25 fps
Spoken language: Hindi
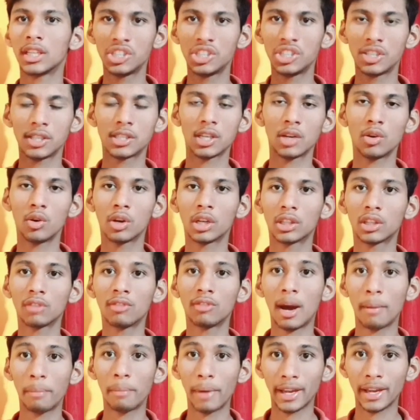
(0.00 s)
नीचे चलोगे तो
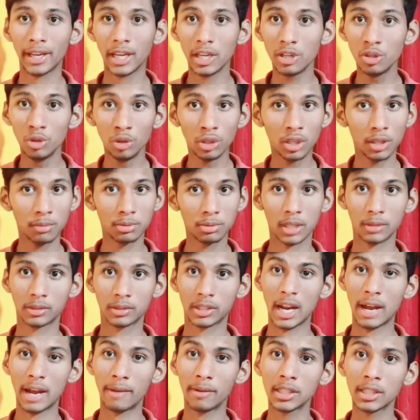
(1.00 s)
वहाँ पर आएंगे यूट्यूब
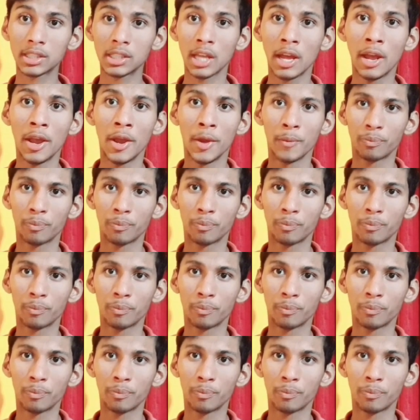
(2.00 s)
सब्सक्राइबर्स